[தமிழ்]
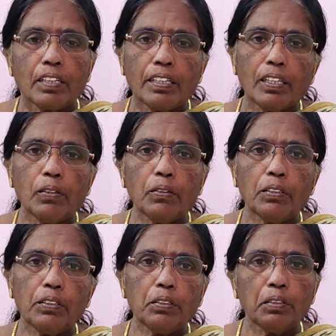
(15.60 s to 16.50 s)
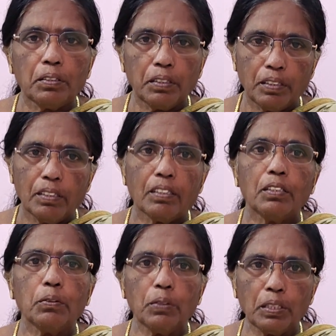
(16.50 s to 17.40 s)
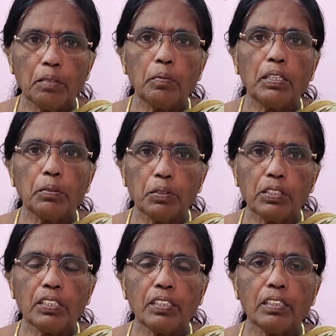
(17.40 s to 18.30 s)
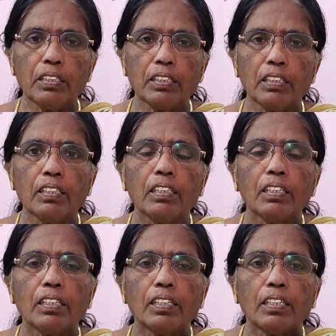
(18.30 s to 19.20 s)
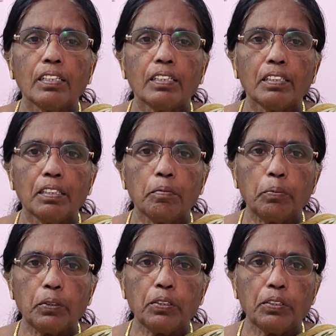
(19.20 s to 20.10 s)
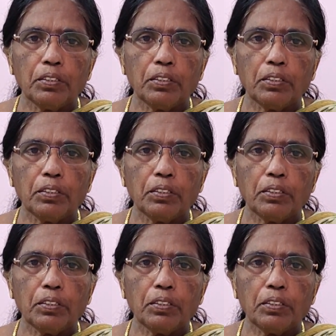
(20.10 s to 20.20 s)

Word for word: ஆனாலும் இது இதுவும் அந்த மாதிரி ஒரு செய்தி தான் இது இப்போ